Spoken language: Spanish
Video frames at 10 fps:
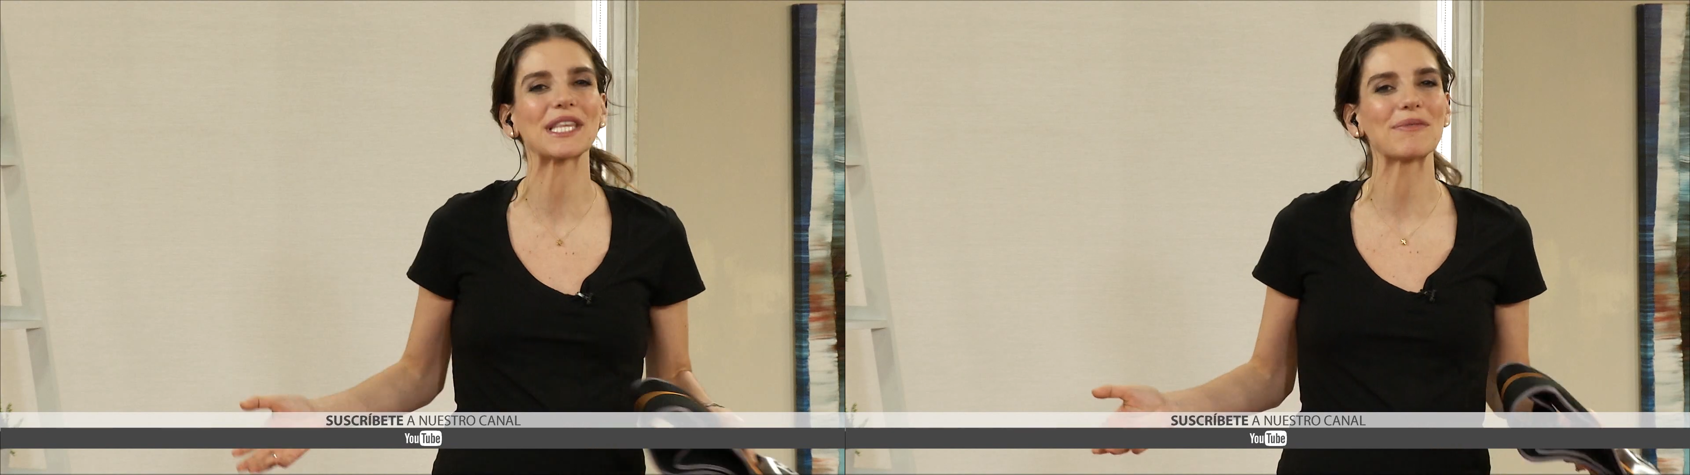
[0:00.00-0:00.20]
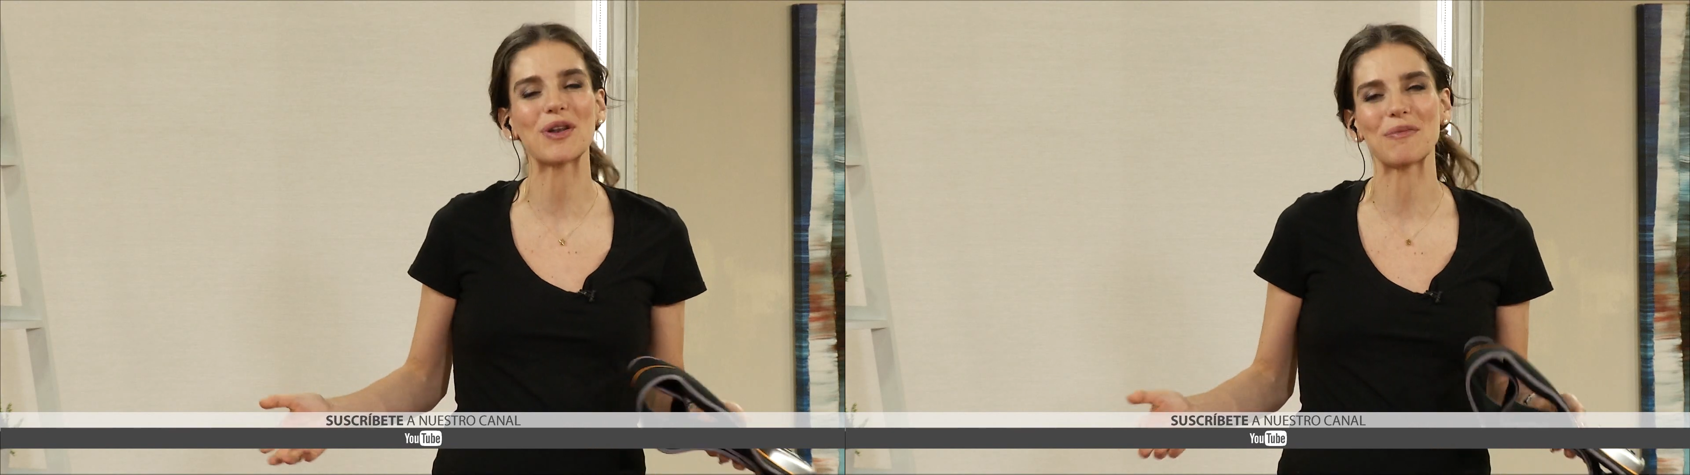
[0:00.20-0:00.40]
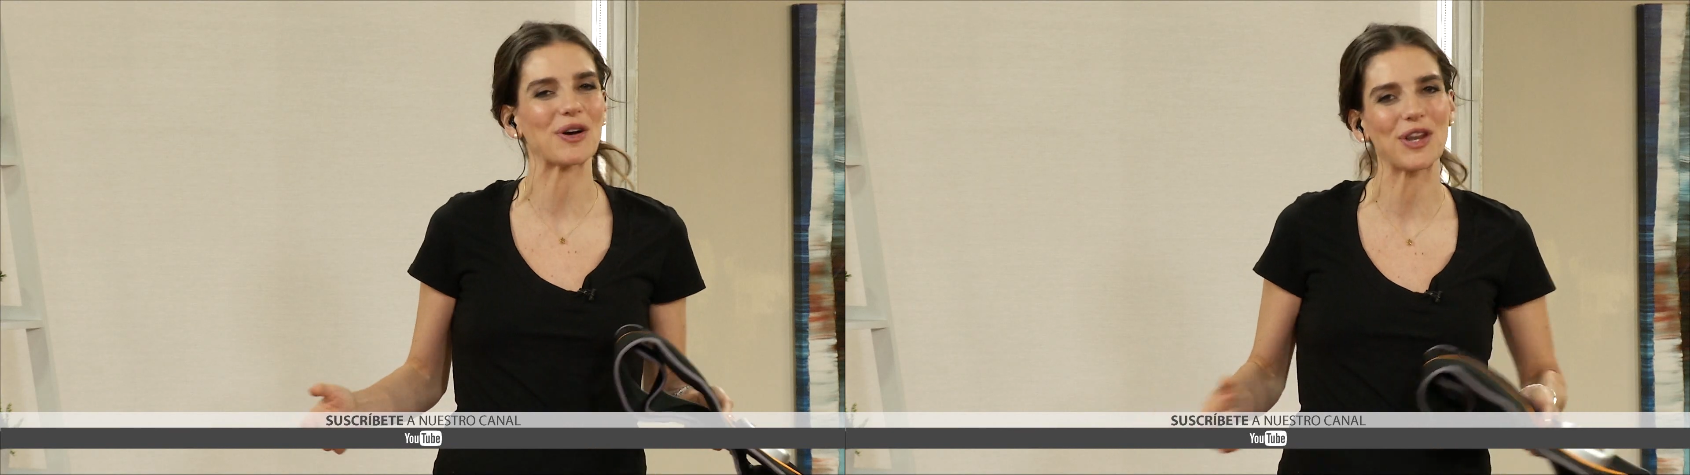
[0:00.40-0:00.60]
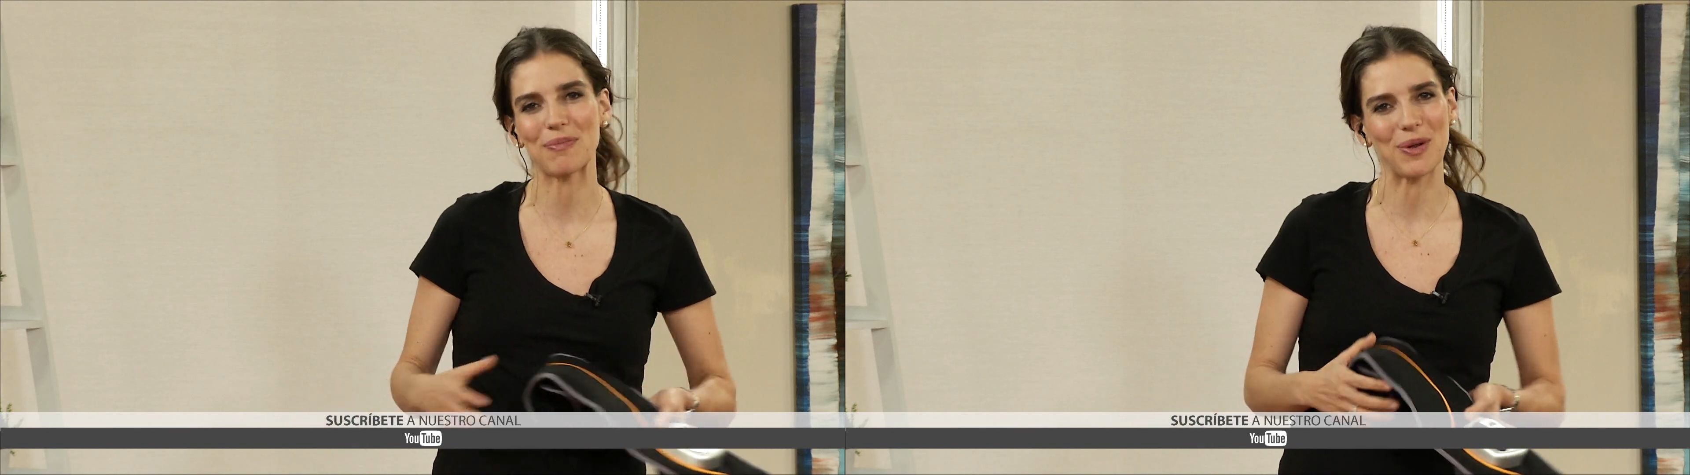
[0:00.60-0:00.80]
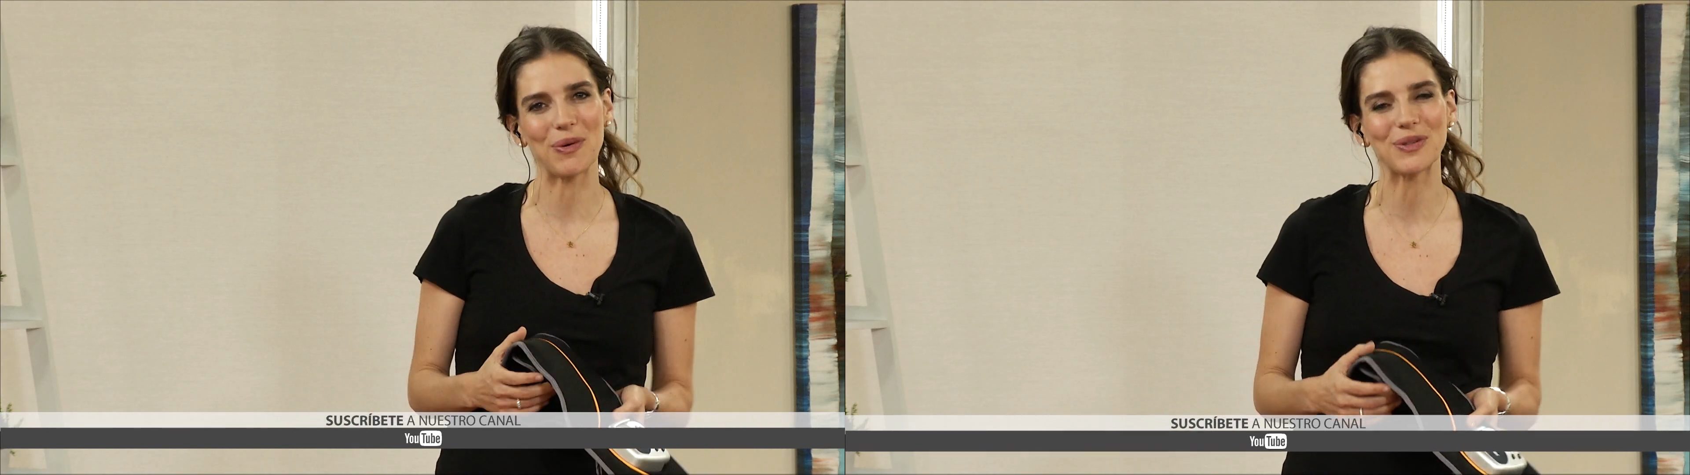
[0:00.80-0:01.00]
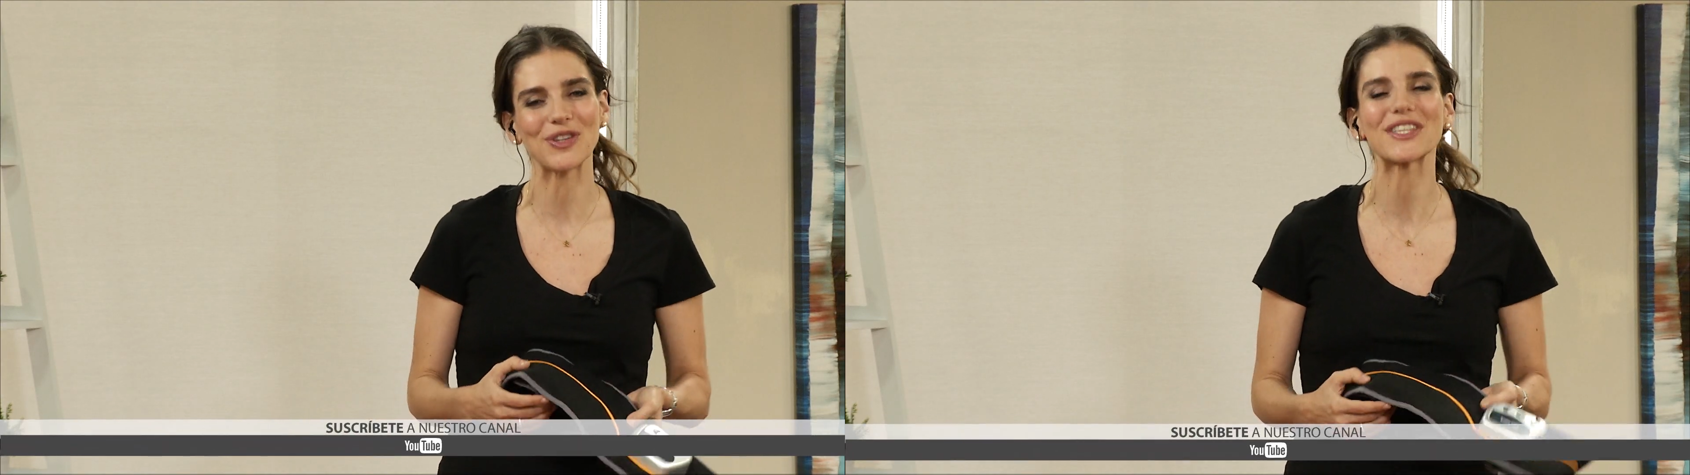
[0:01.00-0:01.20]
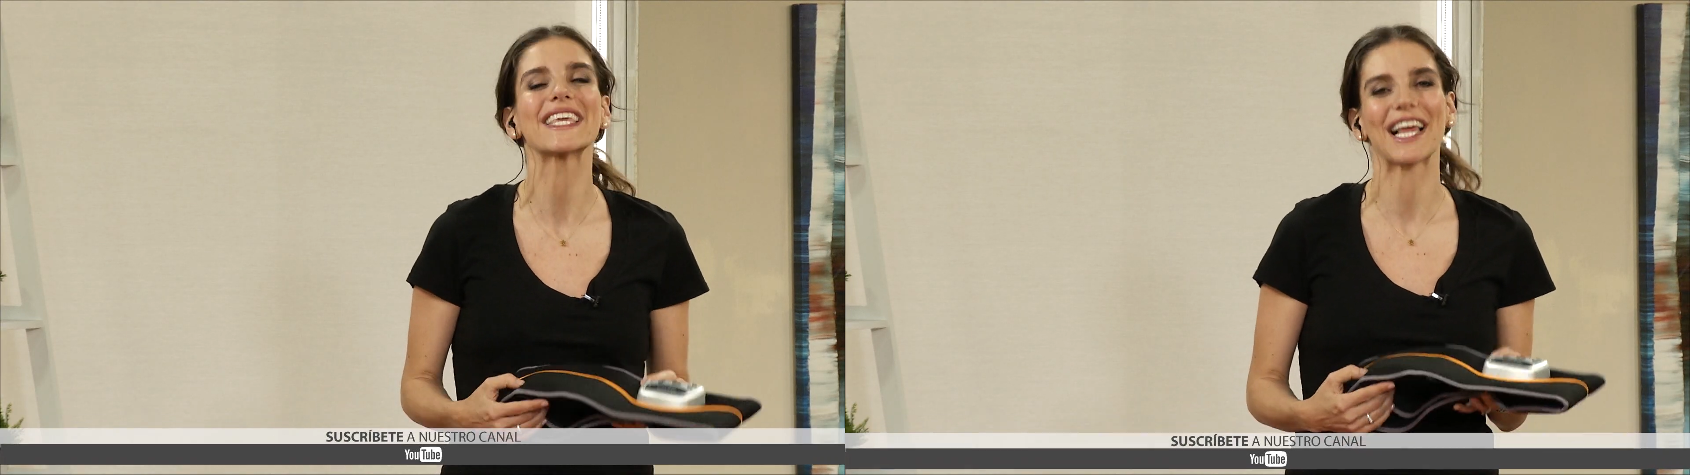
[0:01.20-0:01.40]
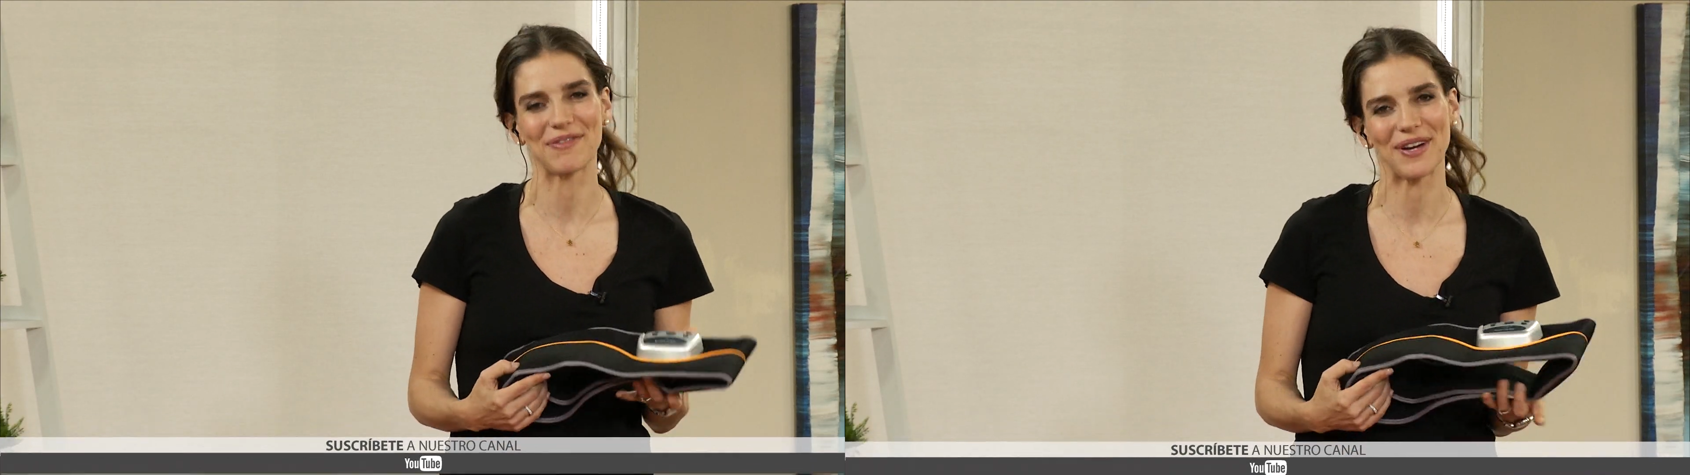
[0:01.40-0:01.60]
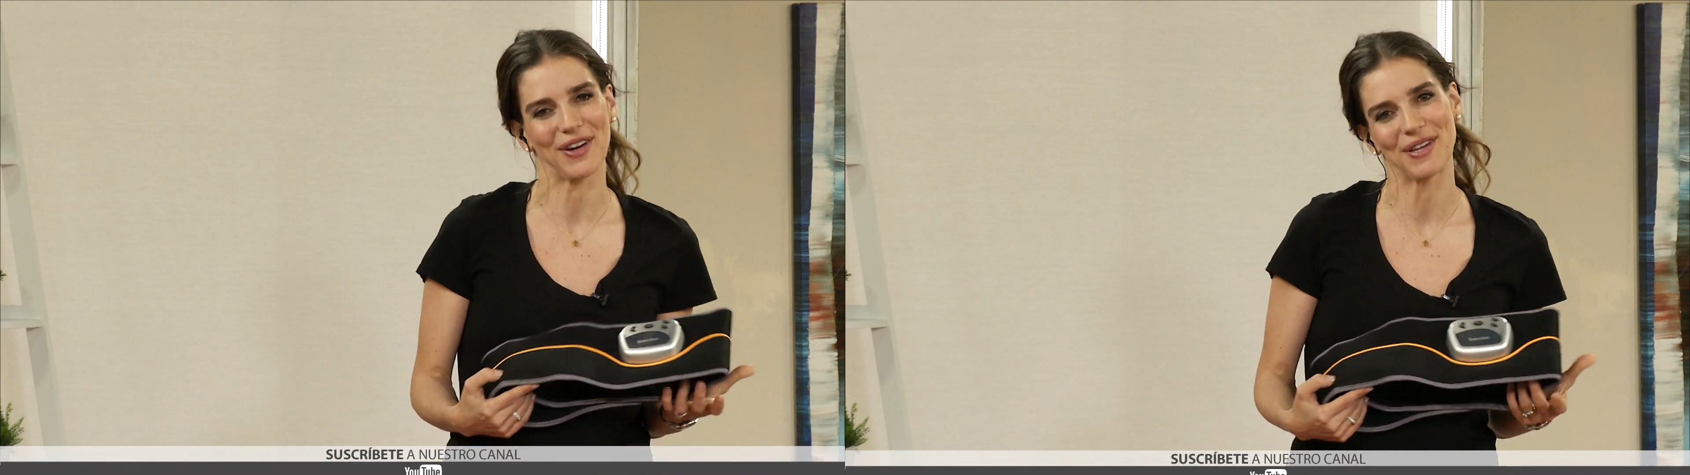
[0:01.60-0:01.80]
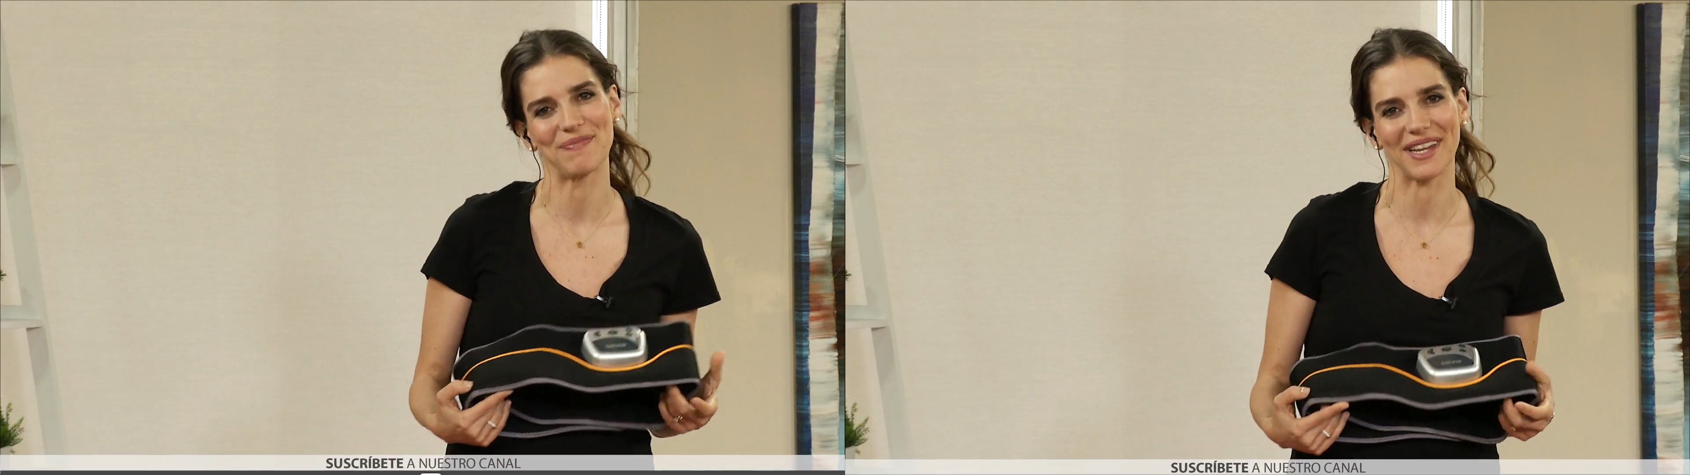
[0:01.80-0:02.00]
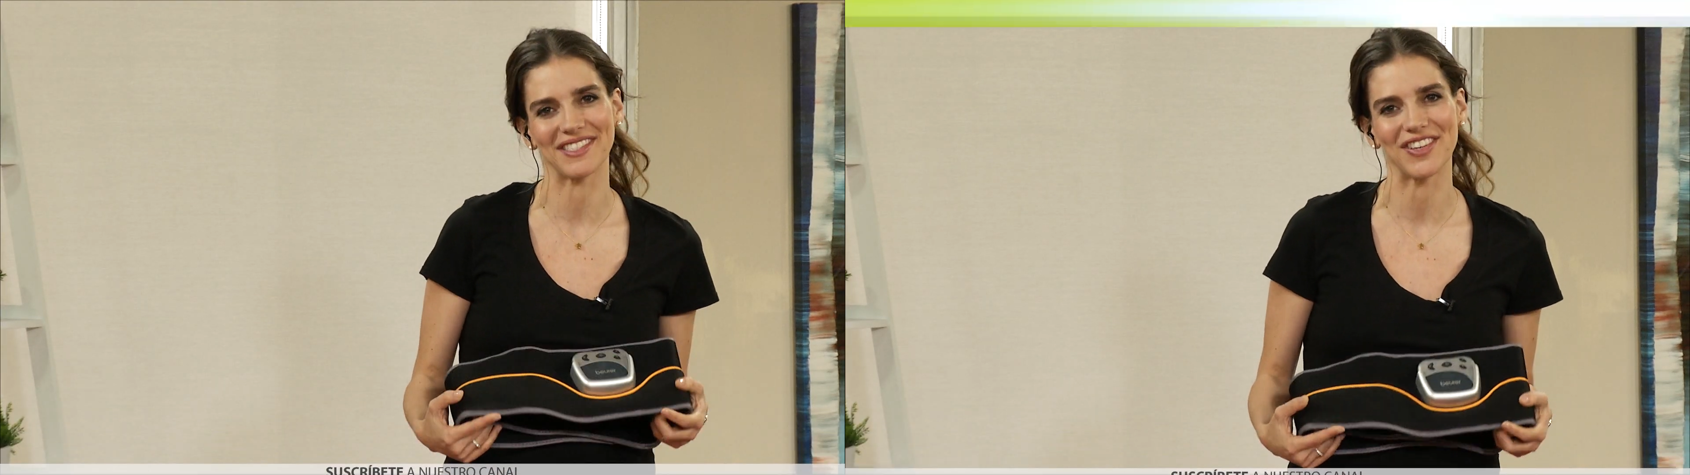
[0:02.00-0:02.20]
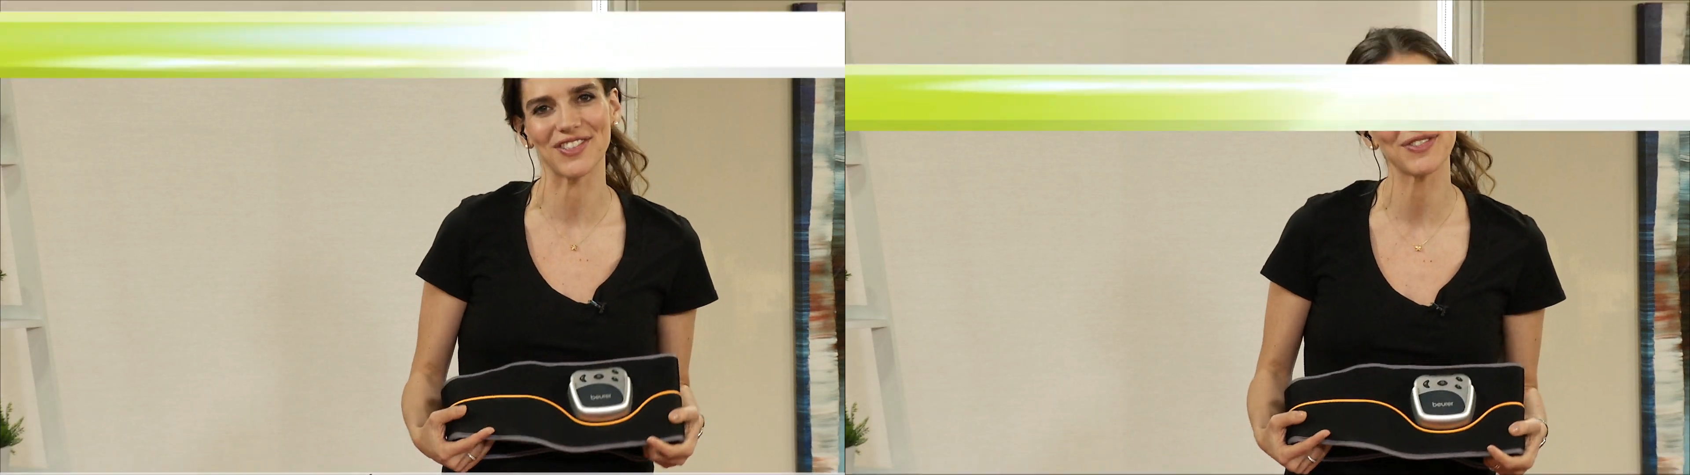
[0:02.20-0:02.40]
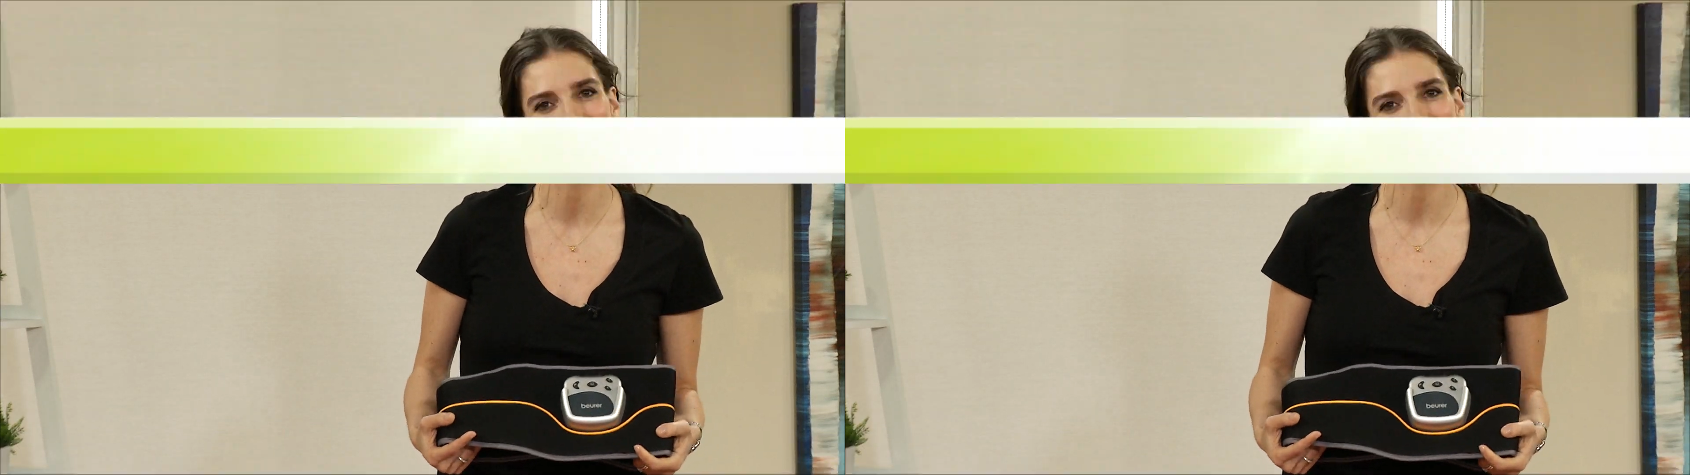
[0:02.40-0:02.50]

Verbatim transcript: tenemos los mejores productos y a los mejores precios.